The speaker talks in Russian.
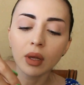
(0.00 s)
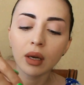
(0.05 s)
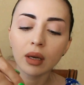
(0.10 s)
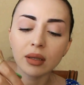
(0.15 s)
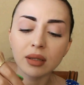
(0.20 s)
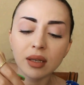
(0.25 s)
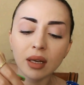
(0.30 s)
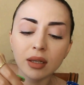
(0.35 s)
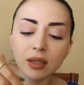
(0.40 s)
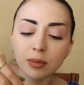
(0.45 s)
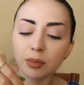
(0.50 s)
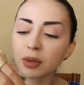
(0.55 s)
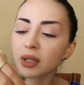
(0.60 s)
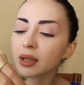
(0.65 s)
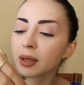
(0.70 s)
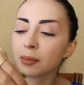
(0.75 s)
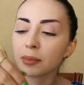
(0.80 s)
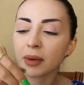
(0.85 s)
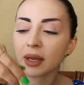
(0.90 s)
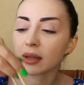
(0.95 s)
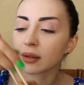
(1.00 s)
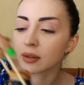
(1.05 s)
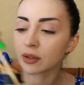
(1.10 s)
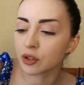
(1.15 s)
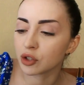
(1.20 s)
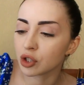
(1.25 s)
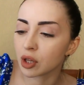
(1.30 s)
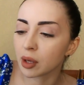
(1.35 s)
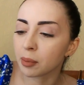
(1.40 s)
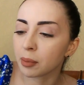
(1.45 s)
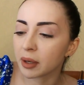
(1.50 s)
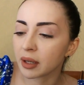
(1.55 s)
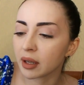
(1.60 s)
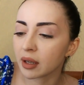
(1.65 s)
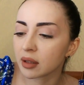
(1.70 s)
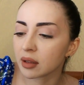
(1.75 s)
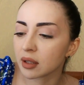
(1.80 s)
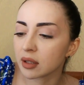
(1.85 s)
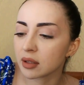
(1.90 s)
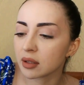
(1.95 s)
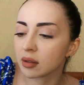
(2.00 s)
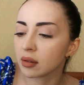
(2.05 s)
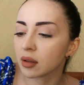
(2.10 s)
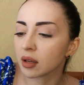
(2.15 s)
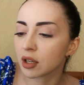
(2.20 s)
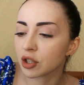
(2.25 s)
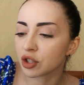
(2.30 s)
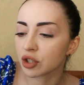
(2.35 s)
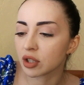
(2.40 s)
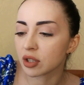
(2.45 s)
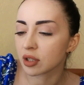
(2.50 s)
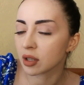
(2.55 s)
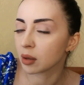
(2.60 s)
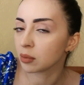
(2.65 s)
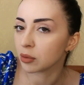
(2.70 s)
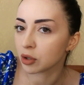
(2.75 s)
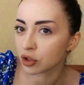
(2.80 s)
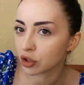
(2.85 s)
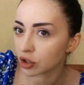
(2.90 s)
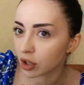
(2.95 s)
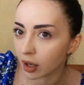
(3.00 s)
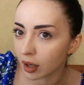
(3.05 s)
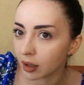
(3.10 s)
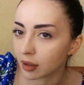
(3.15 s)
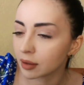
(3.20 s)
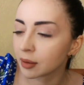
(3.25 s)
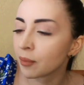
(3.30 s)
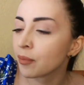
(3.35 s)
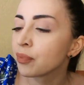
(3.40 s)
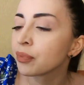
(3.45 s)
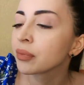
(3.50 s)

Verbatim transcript: Казалось бы, это мелочь, да, понятное дело, каждый сам решает.